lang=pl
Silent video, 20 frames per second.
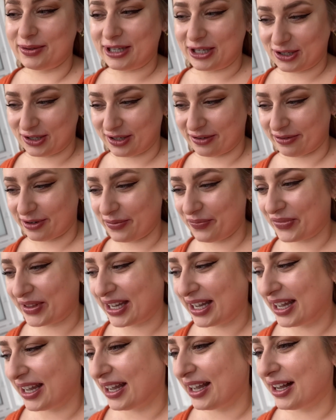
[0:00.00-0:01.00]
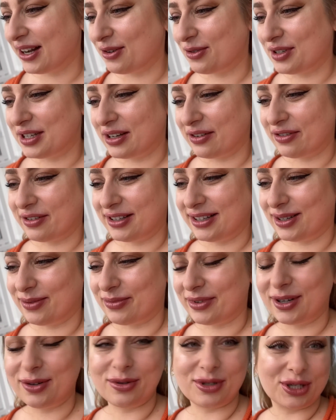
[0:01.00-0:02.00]
deszczowo ludzie w tym,
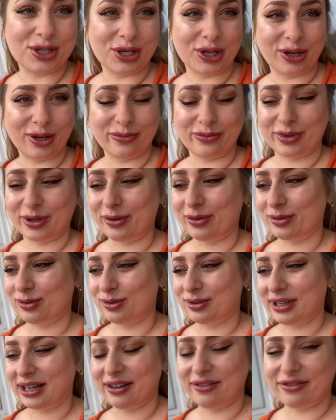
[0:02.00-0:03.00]
ludzie się kąpią tutaj